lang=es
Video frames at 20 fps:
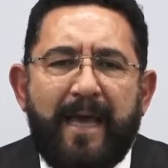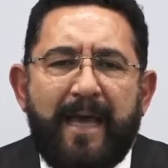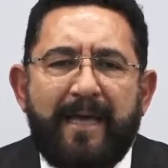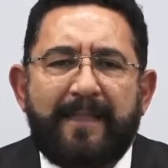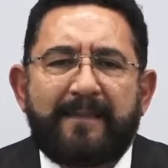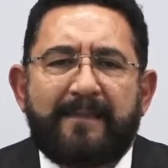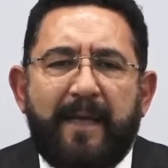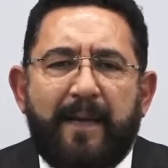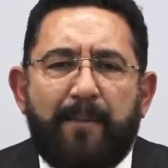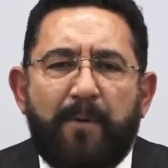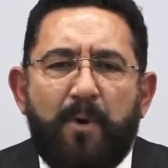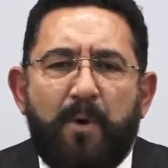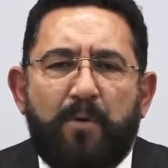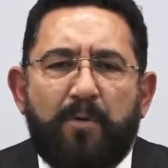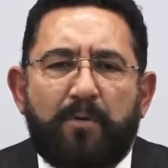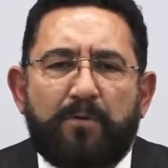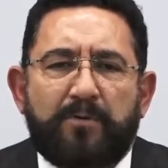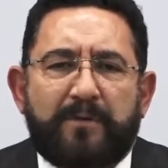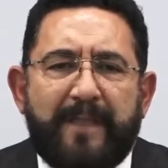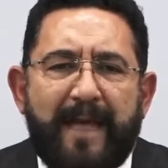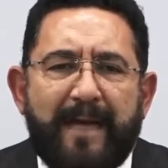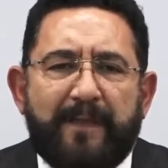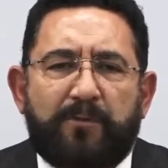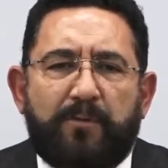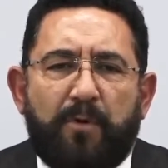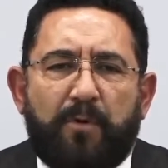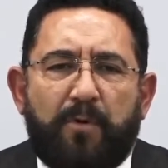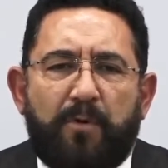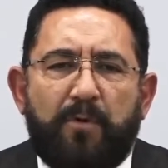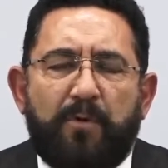entabló
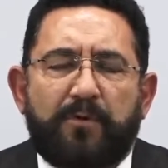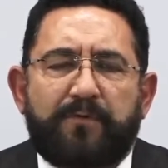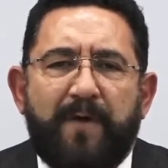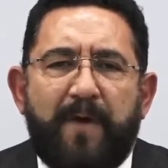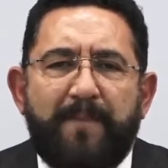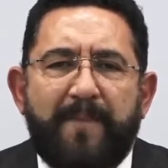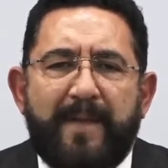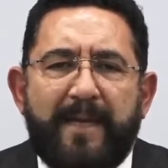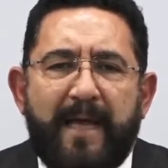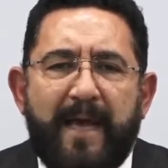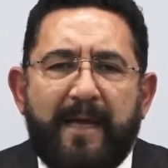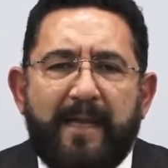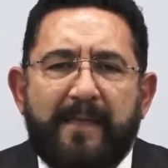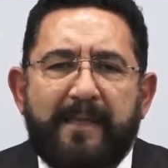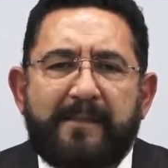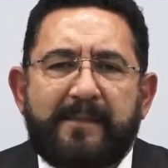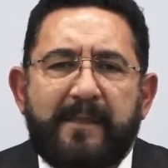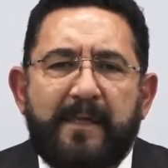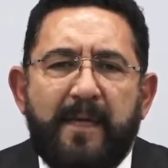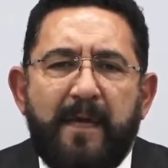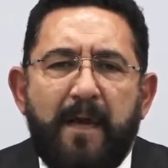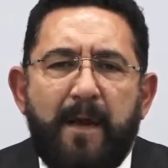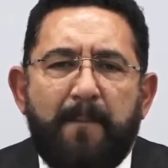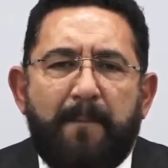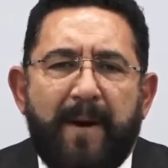contacto con los familiares